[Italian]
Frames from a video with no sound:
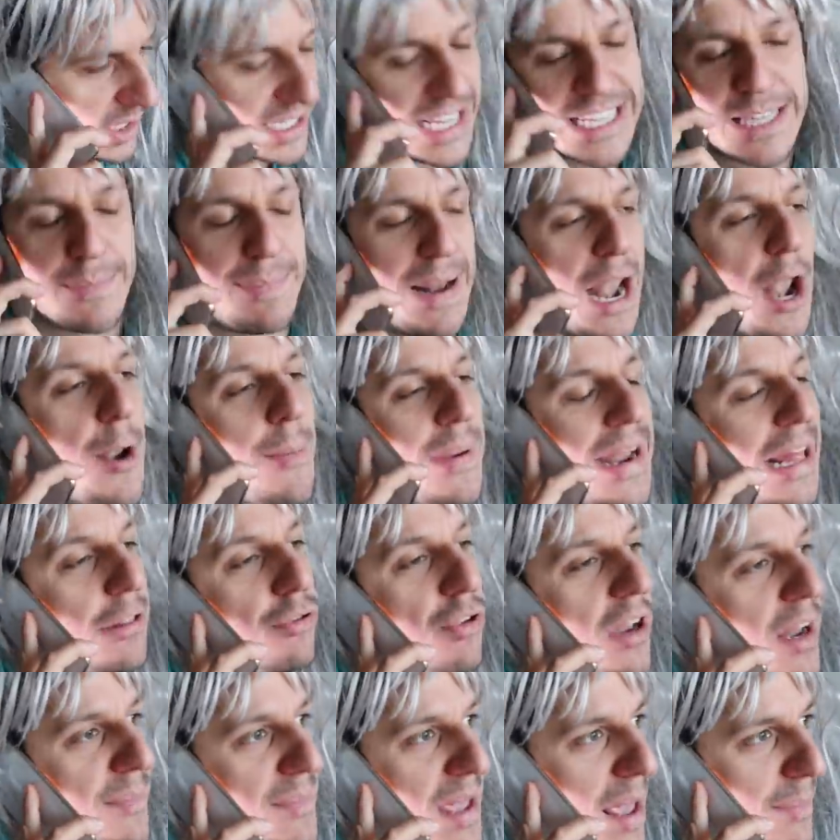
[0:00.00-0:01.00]
Senti, me l'hanno
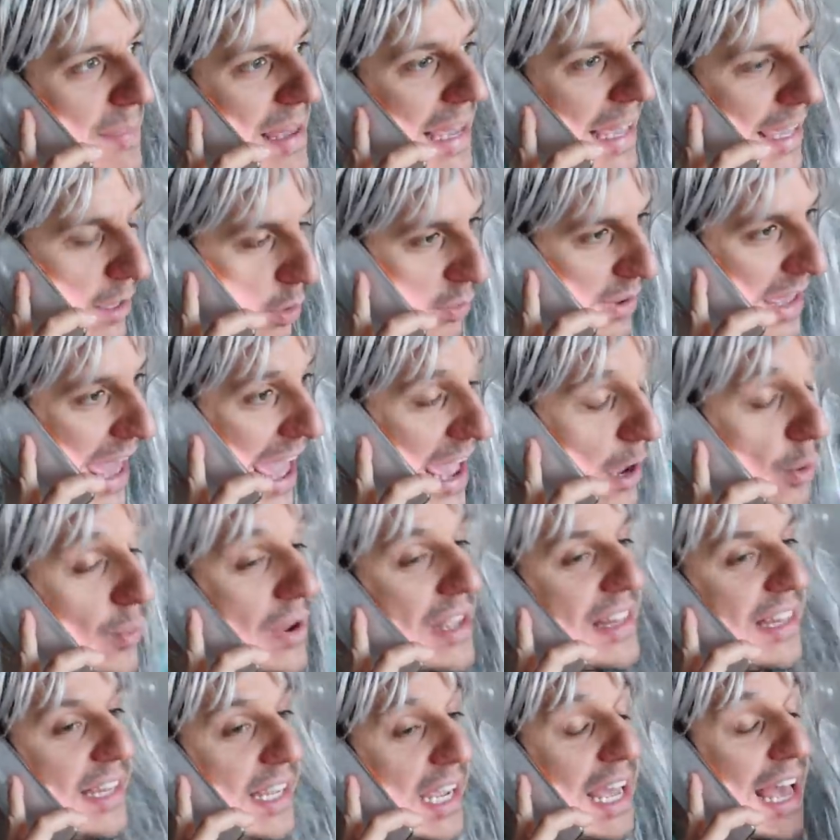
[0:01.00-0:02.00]
mandato le mie amiche, ok?
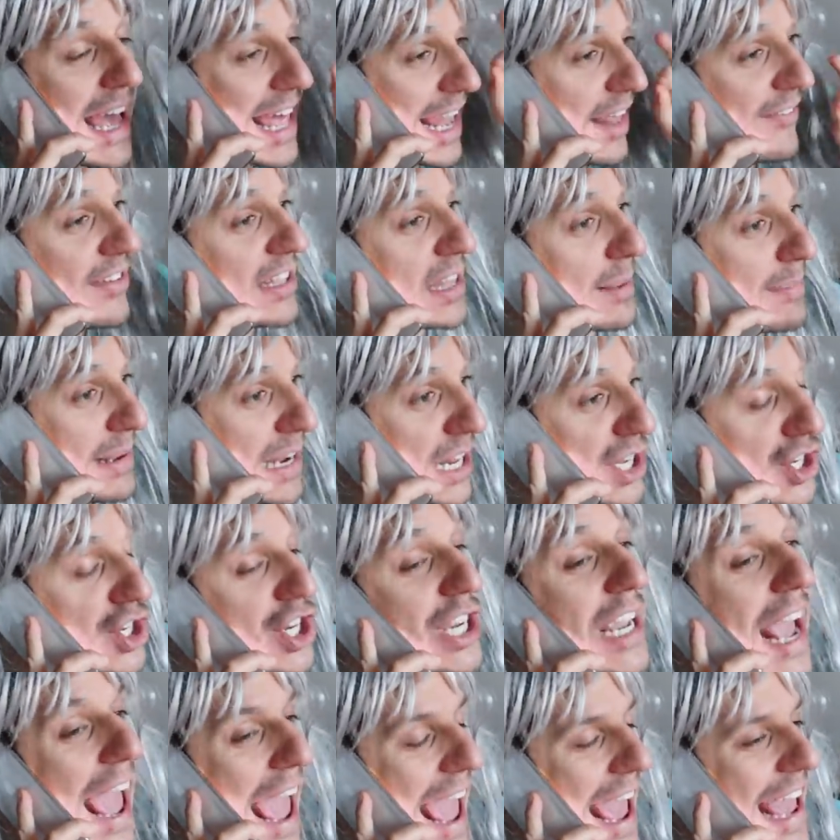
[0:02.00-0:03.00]
Quindi la vitamina
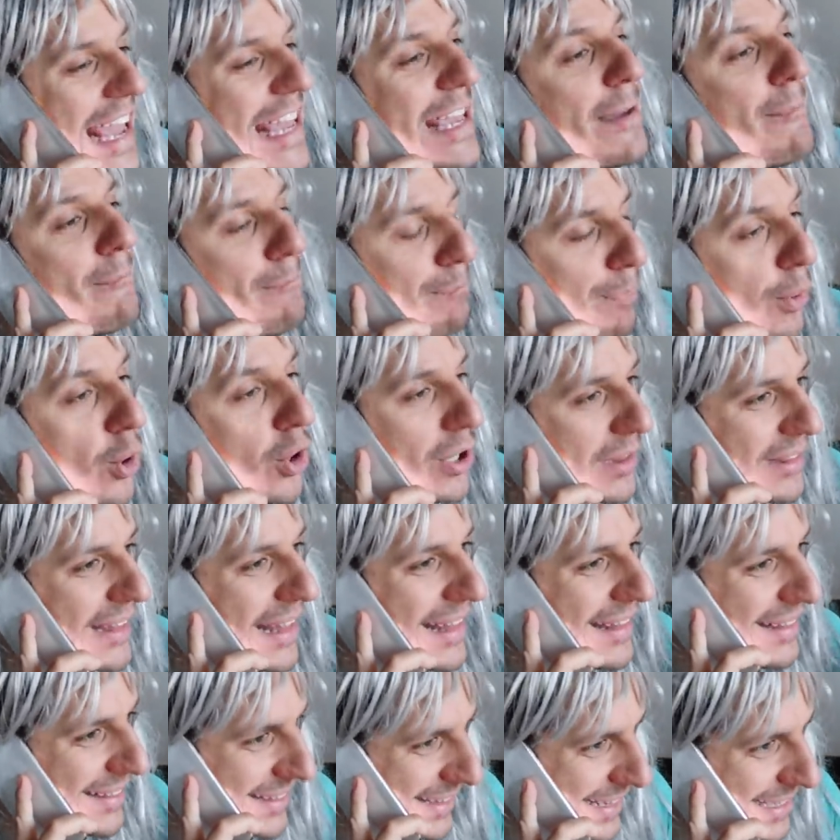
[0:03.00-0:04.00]
C è
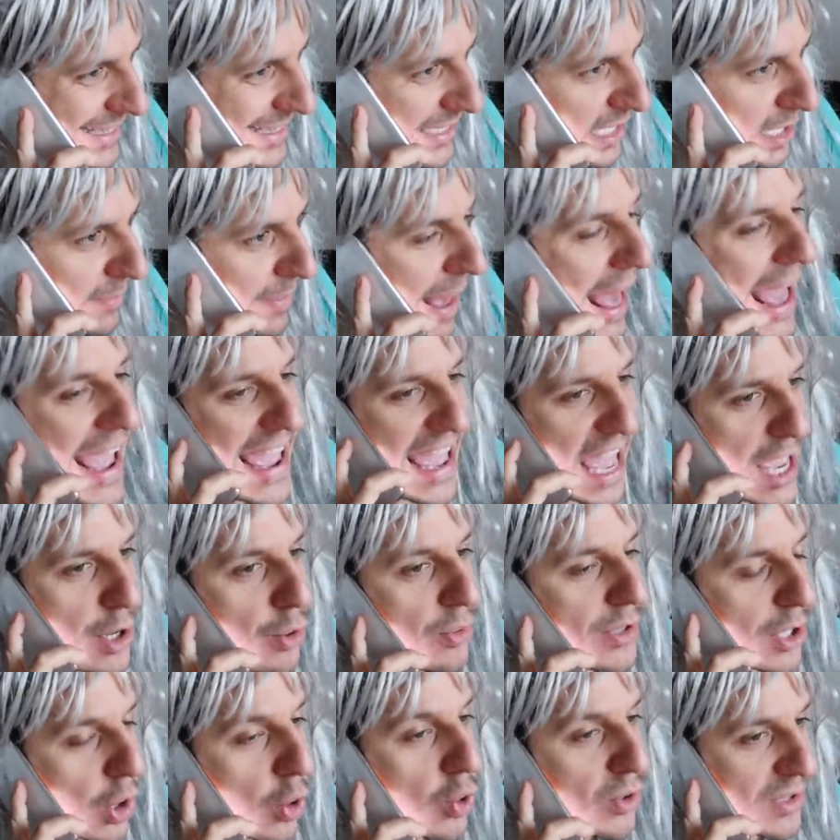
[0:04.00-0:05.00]
importantissima e
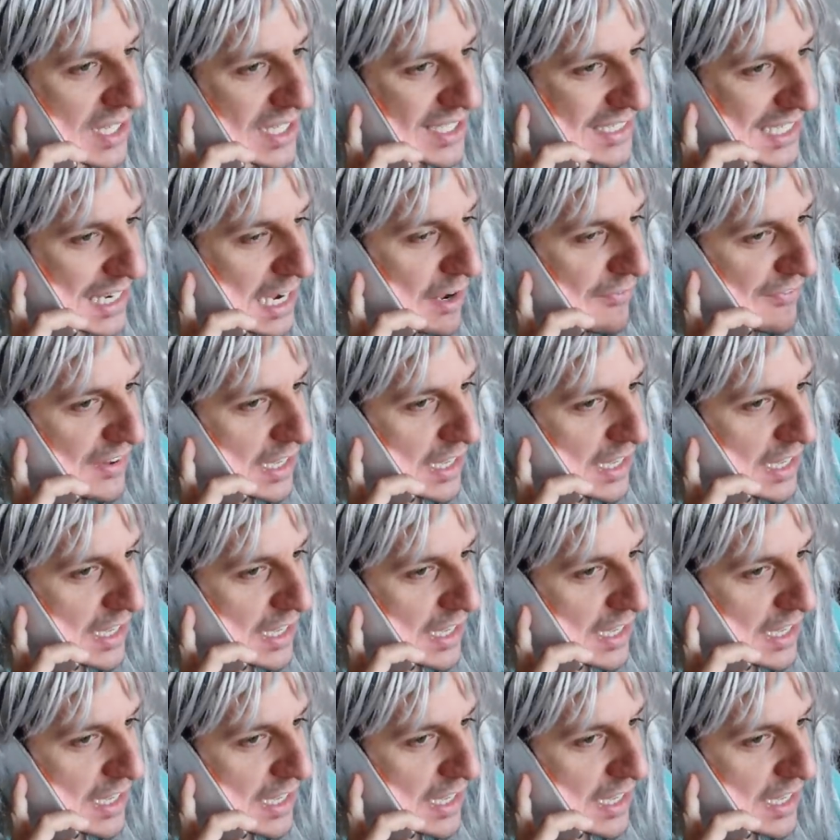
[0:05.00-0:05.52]
aiuta a contrastare il